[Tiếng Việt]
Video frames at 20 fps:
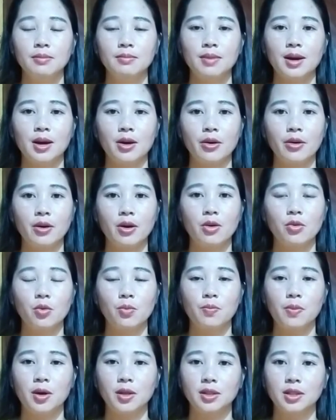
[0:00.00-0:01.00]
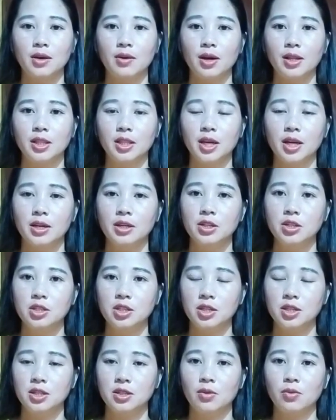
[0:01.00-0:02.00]
mà có nó cú bỏ tàu hải tiệp nữ
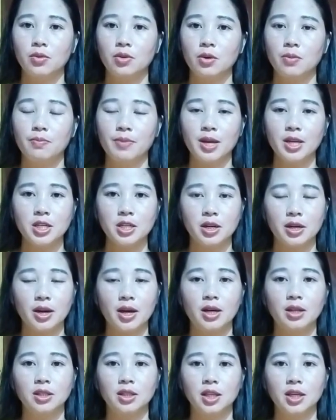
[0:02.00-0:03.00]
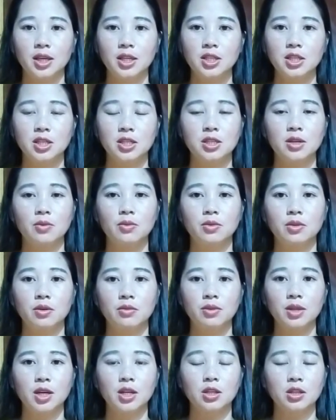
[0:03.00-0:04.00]
chỉ rong trong bếp sở đầu thiết chỉ rong
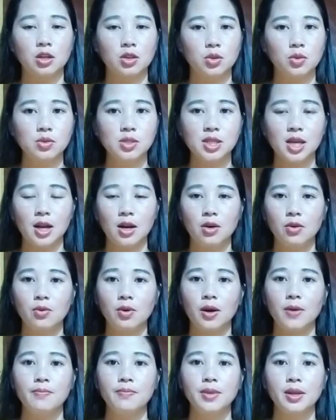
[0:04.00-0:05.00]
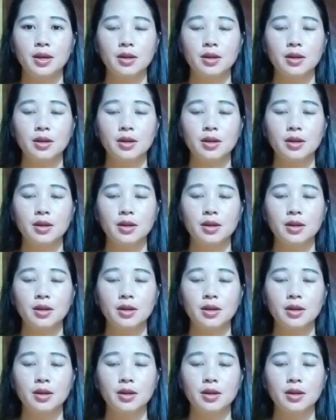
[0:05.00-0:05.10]
trong đợi cho tuấn sạch lùa